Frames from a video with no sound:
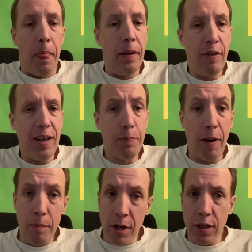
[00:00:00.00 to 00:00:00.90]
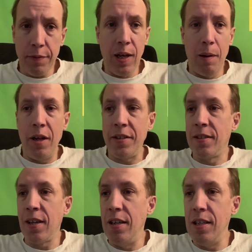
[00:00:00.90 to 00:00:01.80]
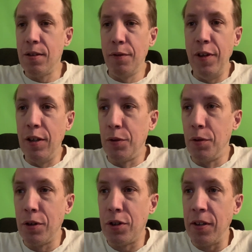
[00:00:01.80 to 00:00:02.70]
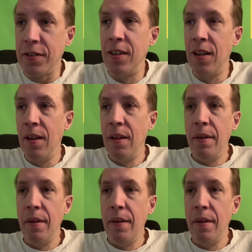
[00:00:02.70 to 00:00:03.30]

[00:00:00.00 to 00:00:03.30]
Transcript: Ich weiß, beide Mannschaften haben in letzter Zeit nicht so viele Tore geschossen.